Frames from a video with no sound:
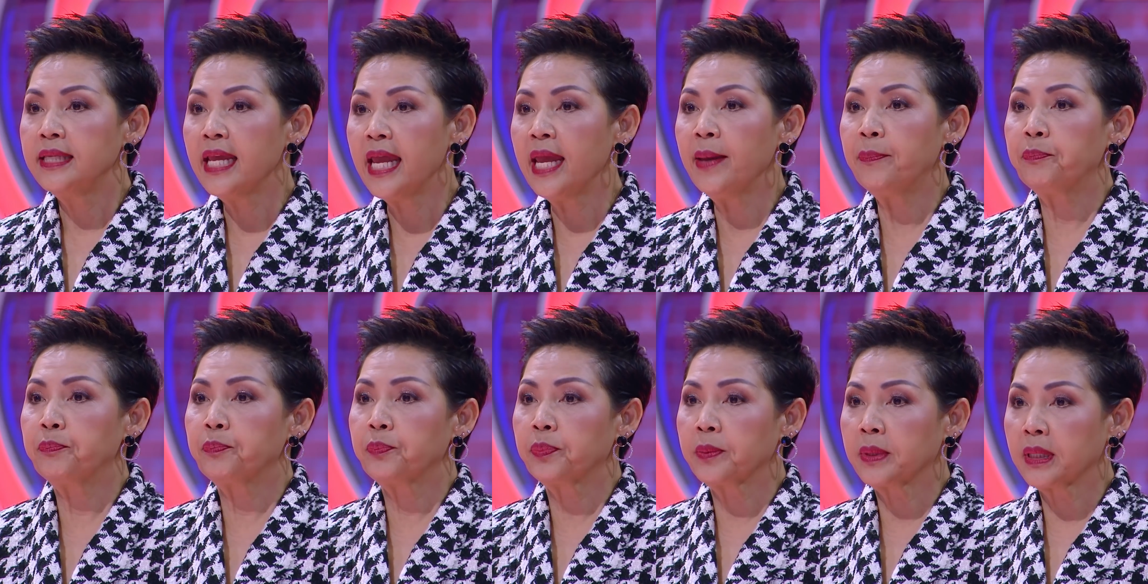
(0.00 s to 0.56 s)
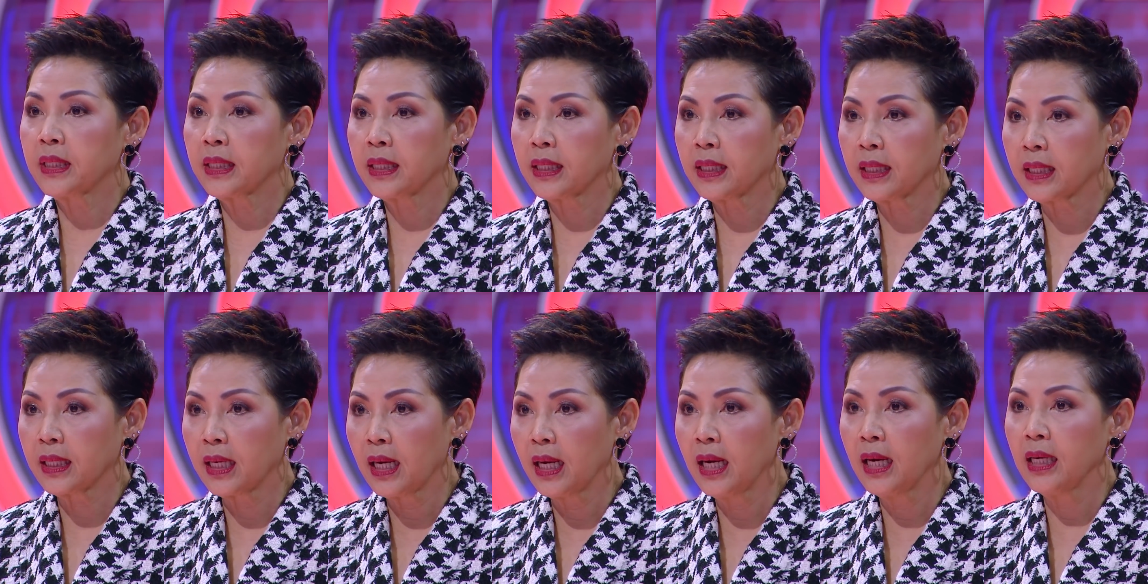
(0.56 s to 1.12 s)
ดิบ
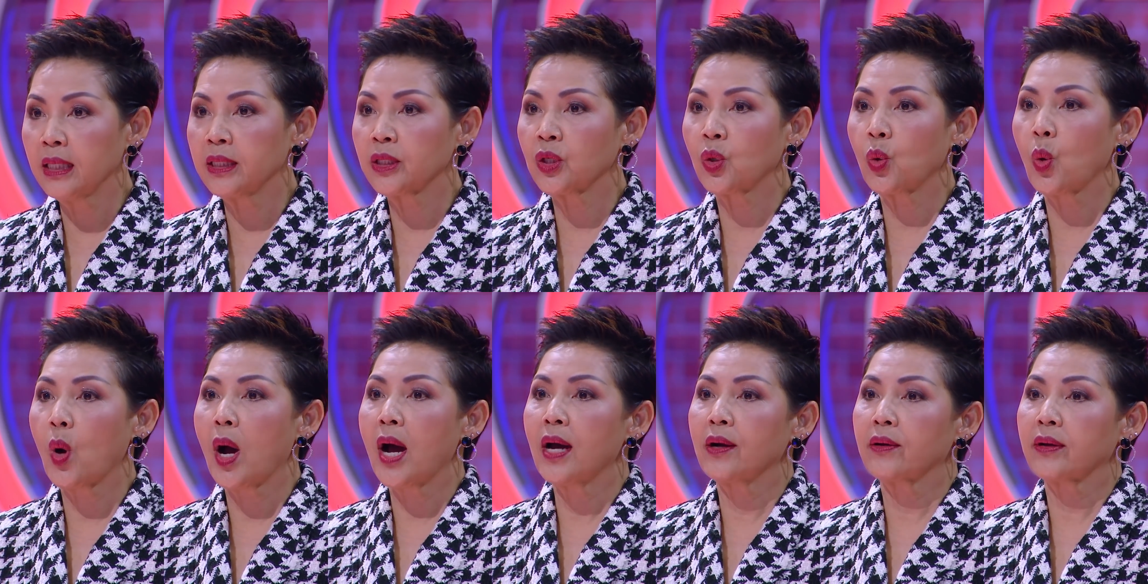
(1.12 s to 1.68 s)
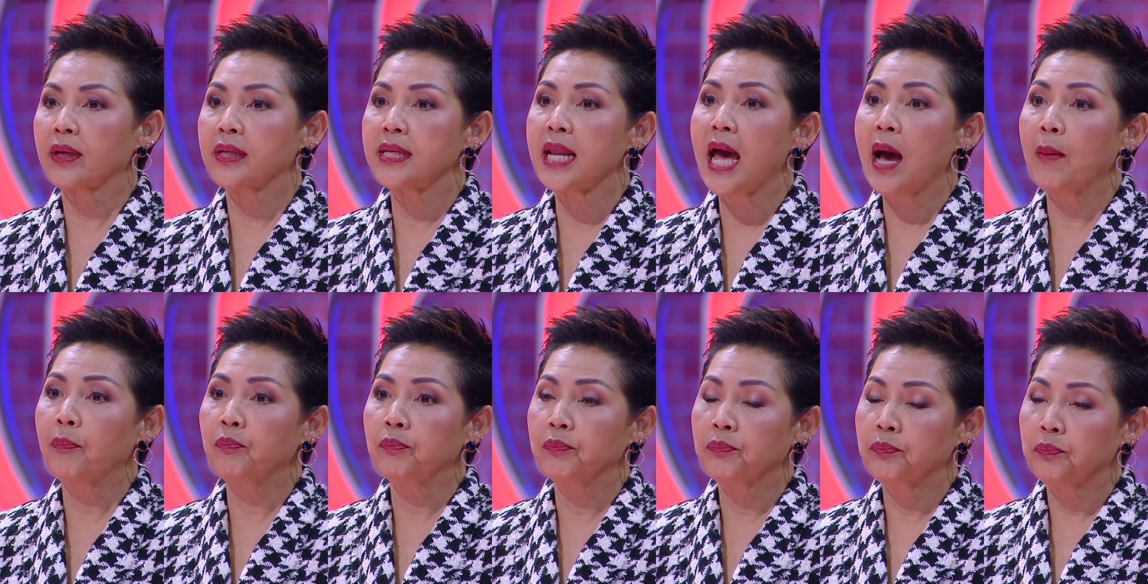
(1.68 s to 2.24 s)
เกินกว่าระ
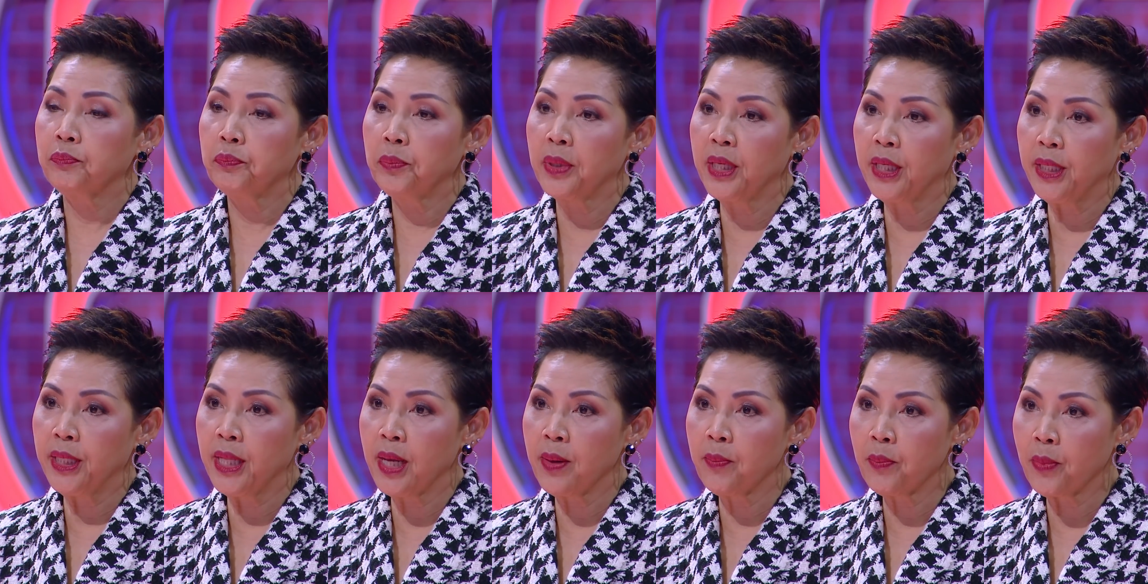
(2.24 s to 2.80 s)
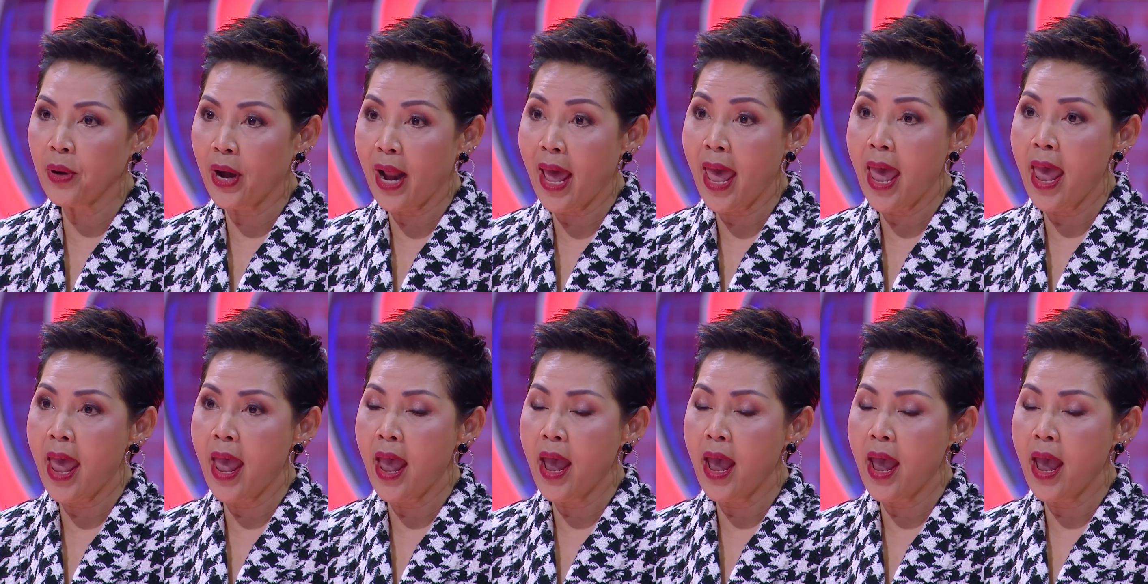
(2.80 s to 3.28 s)
ดับมีเดียมแร